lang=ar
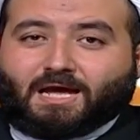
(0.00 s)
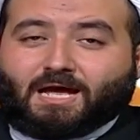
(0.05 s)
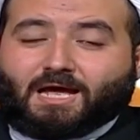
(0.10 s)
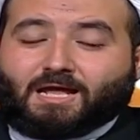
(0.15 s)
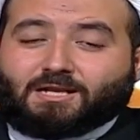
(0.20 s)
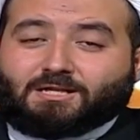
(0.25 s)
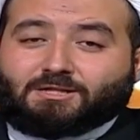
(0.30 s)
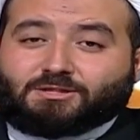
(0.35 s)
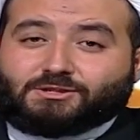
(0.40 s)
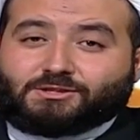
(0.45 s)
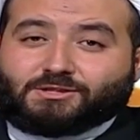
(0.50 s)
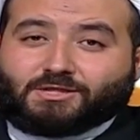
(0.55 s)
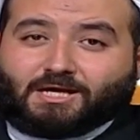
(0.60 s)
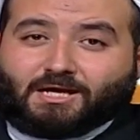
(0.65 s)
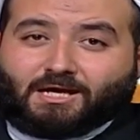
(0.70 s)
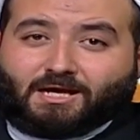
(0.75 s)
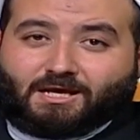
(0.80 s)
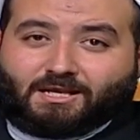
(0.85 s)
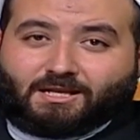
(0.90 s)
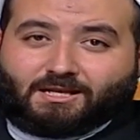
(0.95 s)

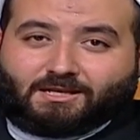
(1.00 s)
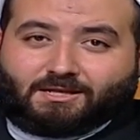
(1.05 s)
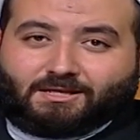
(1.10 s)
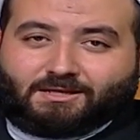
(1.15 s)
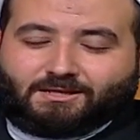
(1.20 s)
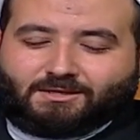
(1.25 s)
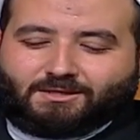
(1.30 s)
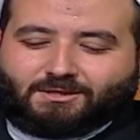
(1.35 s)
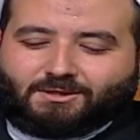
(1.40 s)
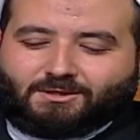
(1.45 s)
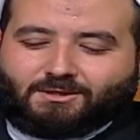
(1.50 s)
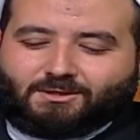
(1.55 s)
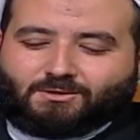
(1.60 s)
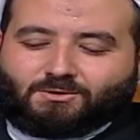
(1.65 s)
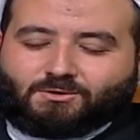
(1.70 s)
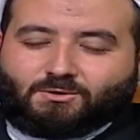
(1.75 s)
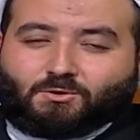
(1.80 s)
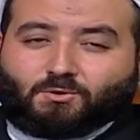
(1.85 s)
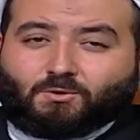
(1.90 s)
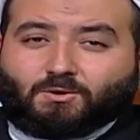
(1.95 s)
الجعل
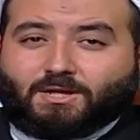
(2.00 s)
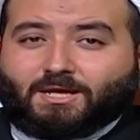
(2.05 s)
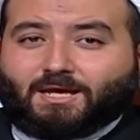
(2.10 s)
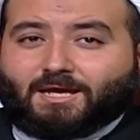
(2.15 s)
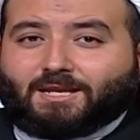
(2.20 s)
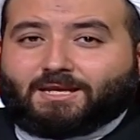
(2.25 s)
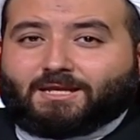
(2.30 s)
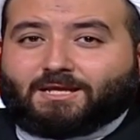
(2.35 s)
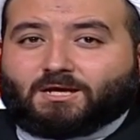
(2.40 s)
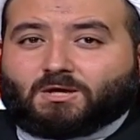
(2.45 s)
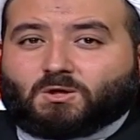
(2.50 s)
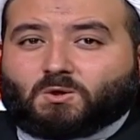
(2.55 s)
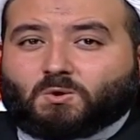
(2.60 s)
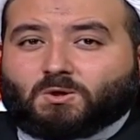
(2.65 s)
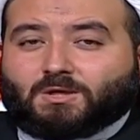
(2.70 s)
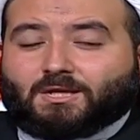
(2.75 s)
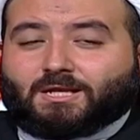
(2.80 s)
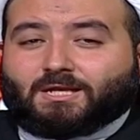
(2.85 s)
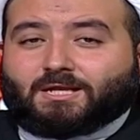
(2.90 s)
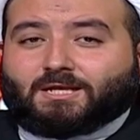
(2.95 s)
دون ان
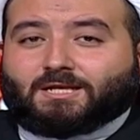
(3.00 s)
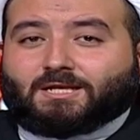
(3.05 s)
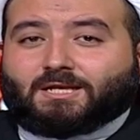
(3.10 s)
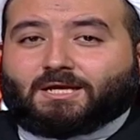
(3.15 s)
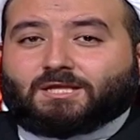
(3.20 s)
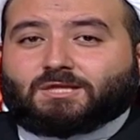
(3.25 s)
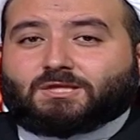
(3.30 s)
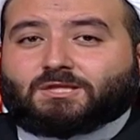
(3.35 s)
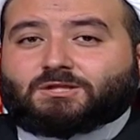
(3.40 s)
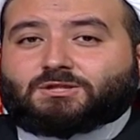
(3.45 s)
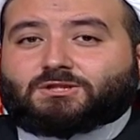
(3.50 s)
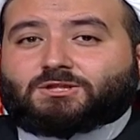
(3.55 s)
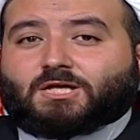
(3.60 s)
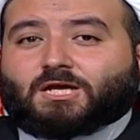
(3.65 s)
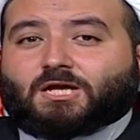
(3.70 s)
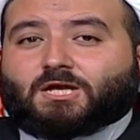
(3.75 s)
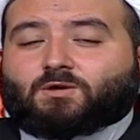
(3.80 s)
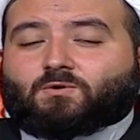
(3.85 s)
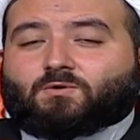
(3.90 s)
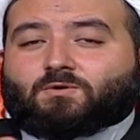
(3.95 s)
يكون للناس
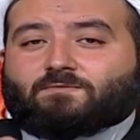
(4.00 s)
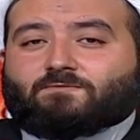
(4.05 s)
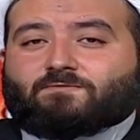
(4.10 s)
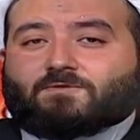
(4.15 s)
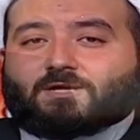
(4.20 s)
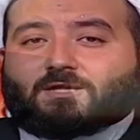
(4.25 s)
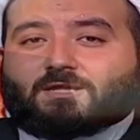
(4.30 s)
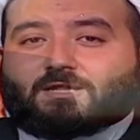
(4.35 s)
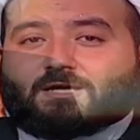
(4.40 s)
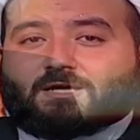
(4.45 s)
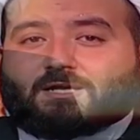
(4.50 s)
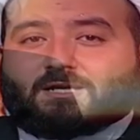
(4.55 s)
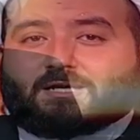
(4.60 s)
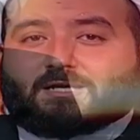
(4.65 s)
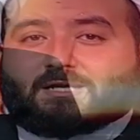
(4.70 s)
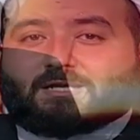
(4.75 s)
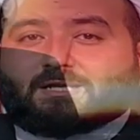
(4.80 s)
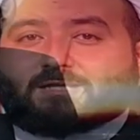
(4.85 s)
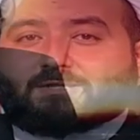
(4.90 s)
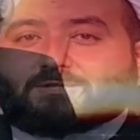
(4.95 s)
شان في ذلك